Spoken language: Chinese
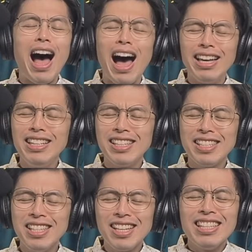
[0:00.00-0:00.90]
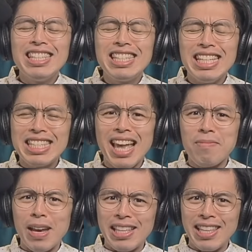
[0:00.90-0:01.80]
阿姨的心脏既在
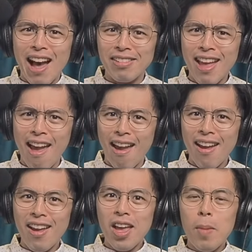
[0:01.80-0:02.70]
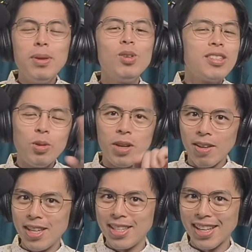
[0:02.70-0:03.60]
尾调呢，必须深入了
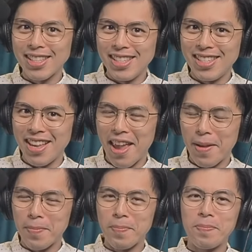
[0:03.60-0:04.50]
解一下细节。